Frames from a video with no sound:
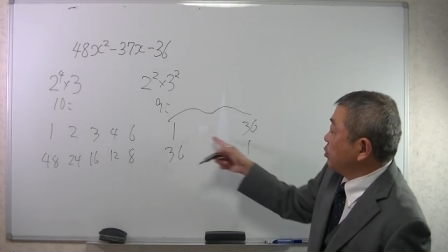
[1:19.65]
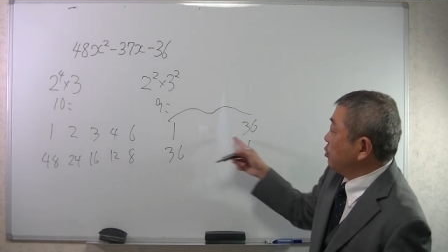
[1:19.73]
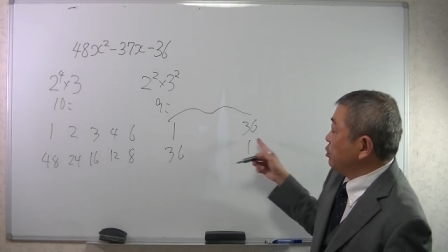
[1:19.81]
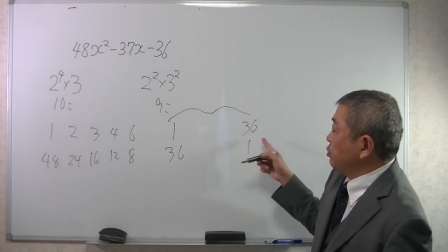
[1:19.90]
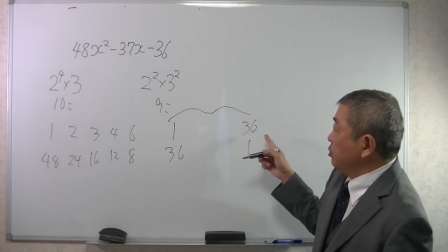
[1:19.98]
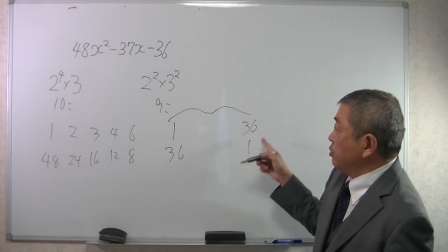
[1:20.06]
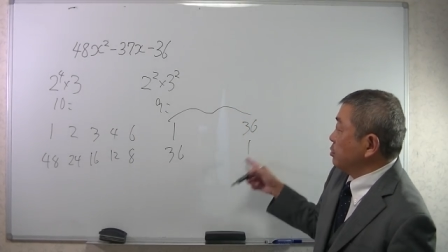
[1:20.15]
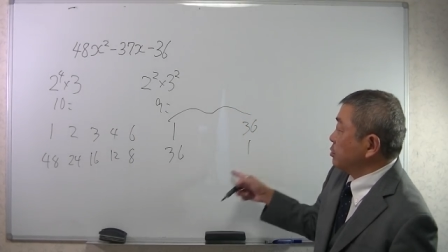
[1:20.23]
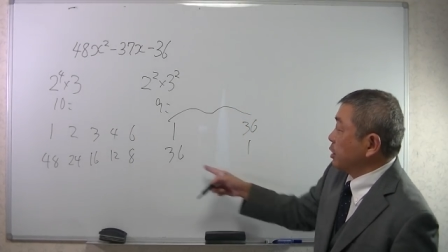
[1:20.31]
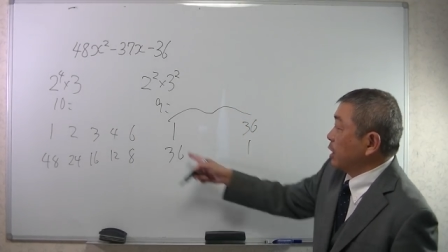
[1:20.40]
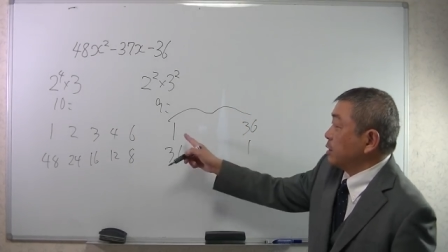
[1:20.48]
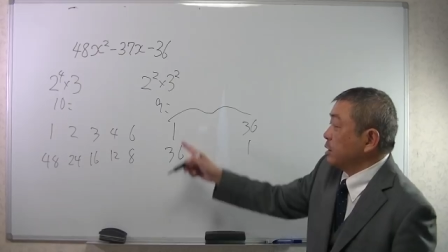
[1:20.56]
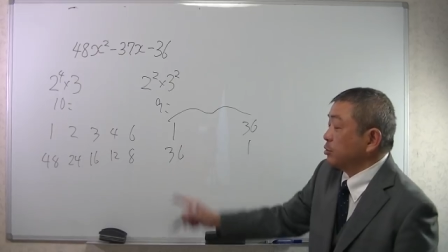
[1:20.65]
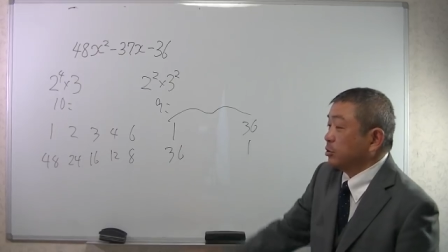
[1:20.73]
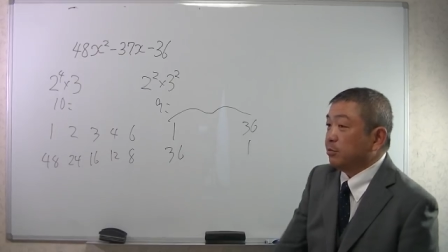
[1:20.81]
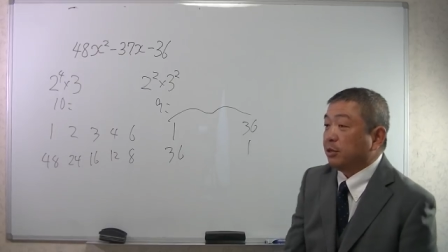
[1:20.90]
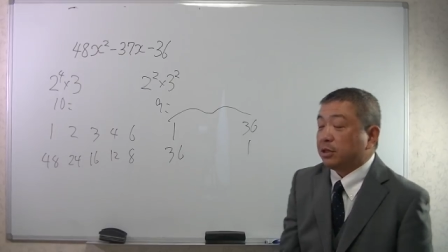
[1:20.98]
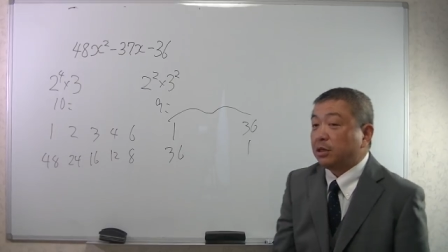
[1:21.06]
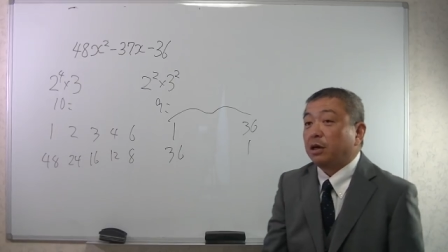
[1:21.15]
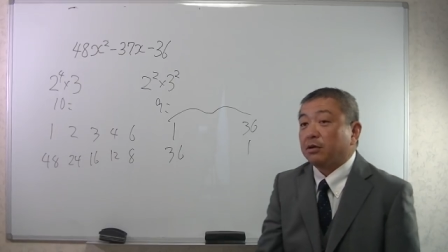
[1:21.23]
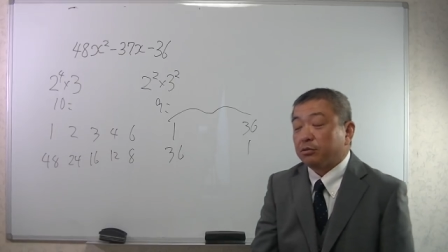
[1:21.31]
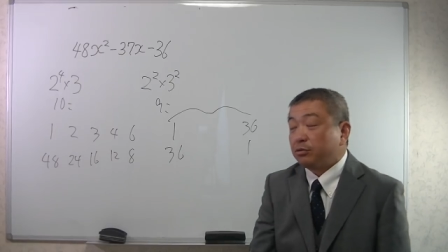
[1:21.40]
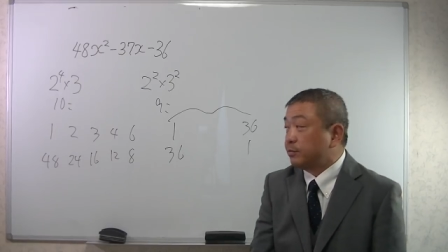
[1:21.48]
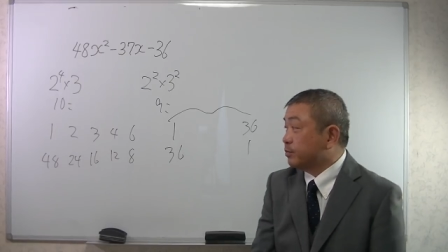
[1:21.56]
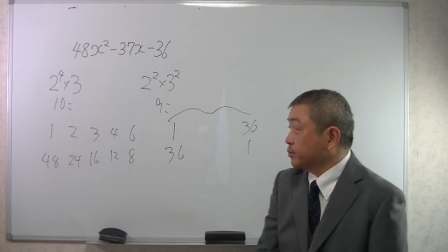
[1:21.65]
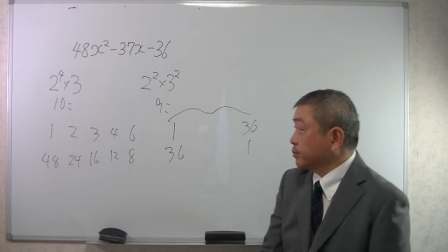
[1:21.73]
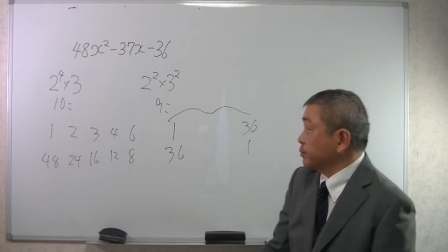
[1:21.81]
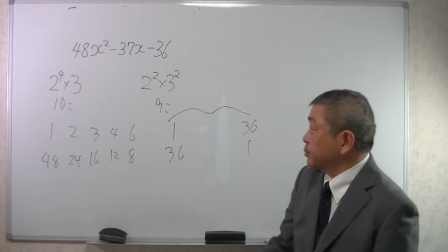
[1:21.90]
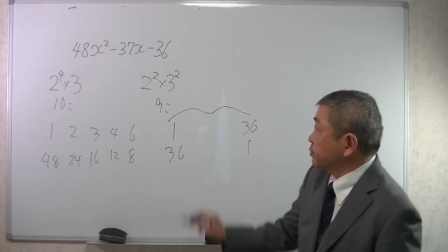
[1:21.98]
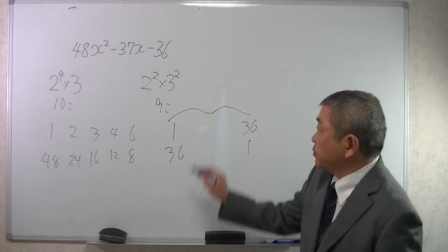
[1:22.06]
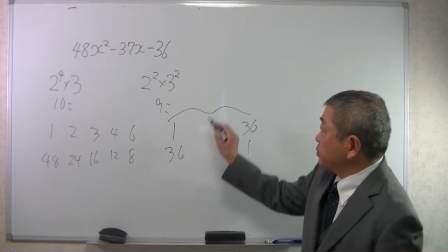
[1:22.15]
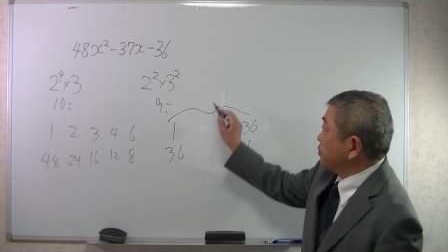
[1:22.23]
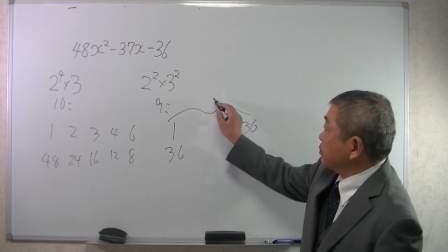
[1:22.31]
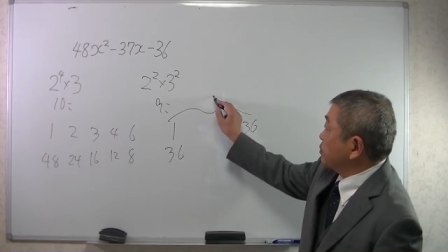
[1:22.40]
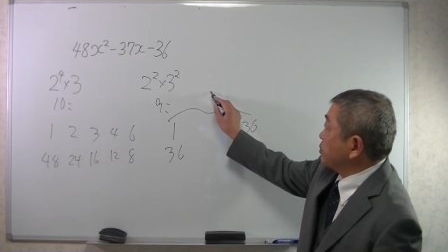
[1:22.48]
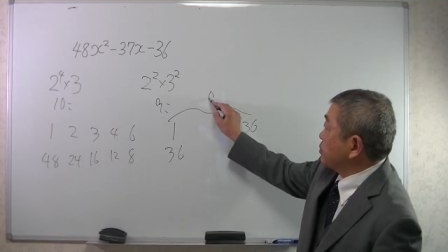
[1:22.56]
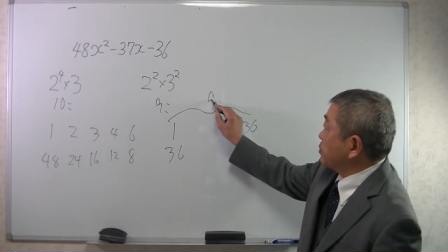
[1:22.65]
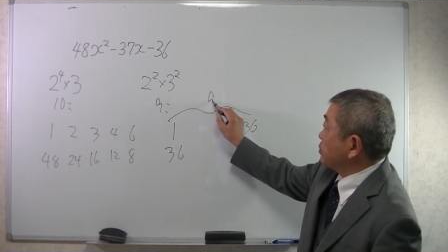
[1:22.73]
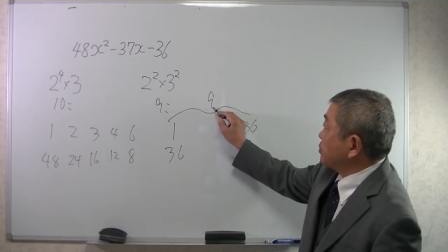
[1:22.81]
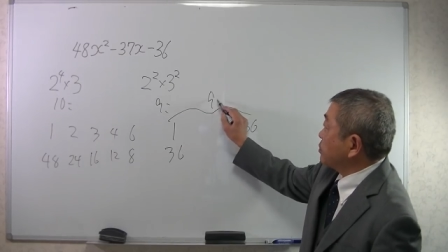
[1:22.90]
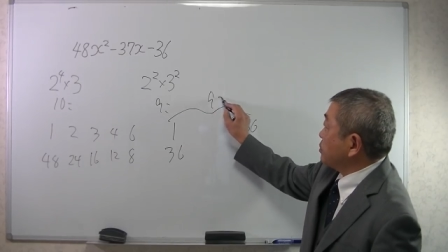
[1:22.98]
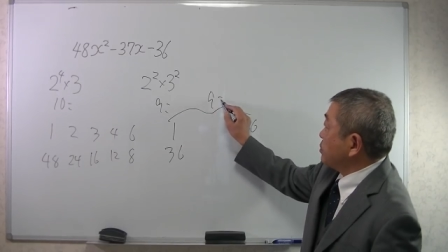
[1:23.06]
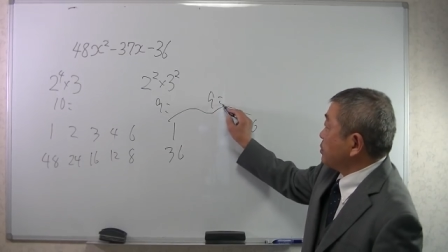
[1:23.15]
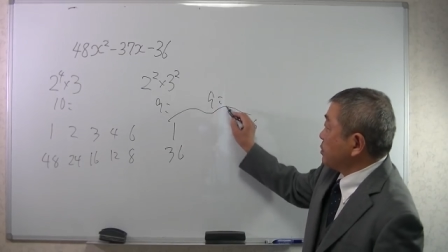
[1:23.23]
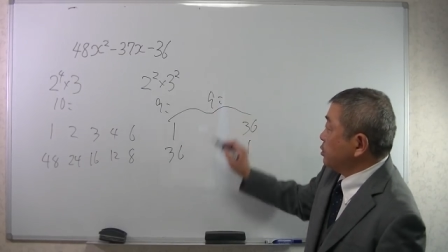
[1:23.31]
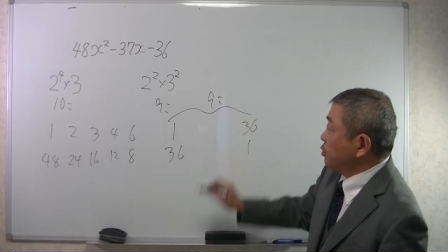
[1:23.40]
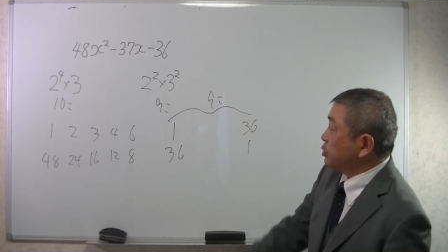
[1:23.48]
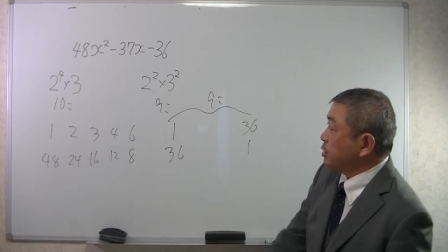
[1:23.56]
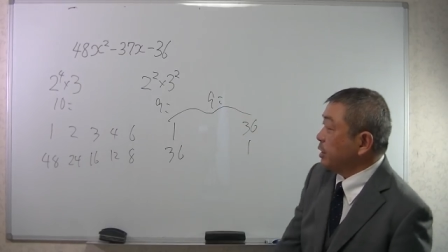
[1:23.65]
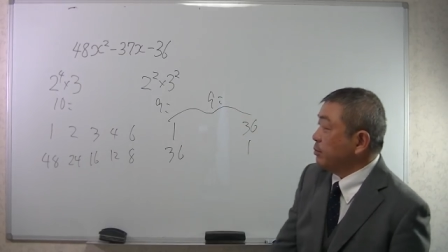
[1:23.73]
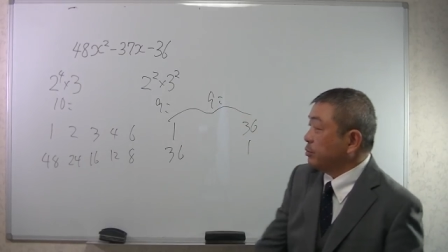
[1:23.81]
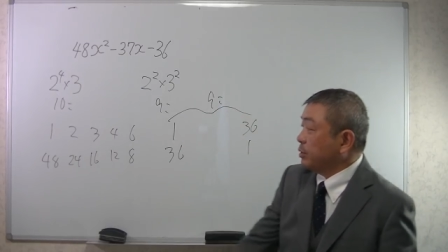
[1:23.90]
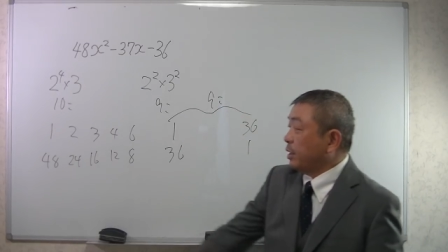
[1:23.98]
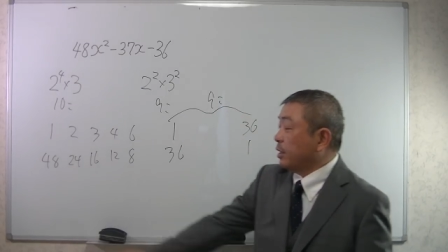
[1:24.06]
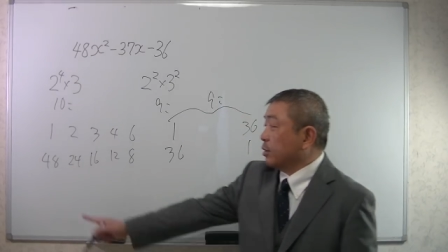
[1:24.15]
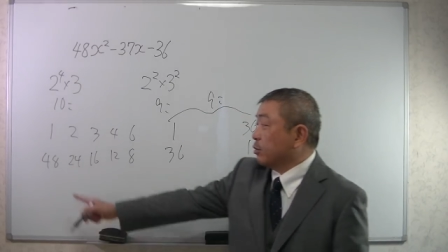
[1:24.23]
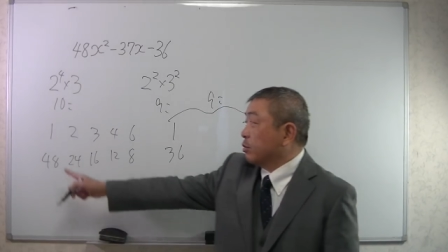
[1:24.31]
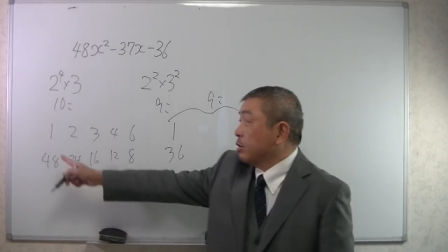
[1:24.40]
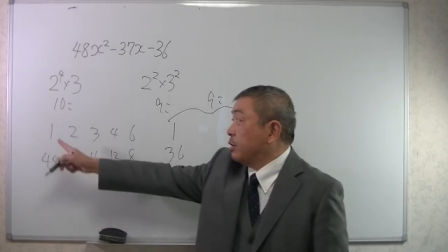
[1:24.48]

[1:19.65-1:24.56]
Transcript: 通りの掛け算の組み合わせがあるそうすると全部で